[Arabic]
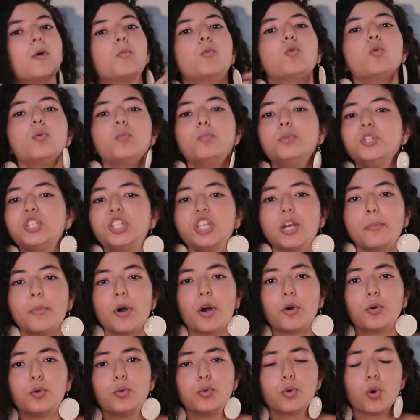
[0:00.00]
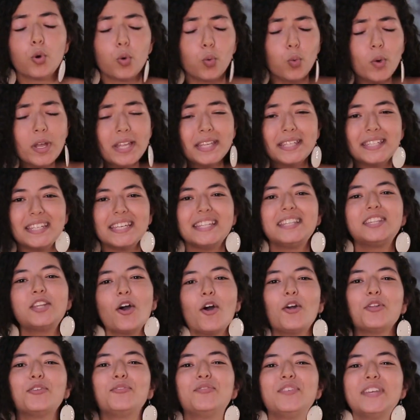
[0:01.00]
وباش يبهروك وانت
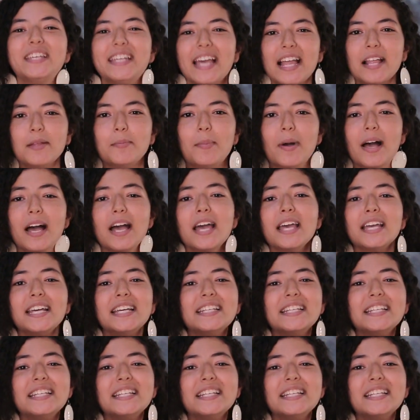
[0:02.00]
تحت في قلبه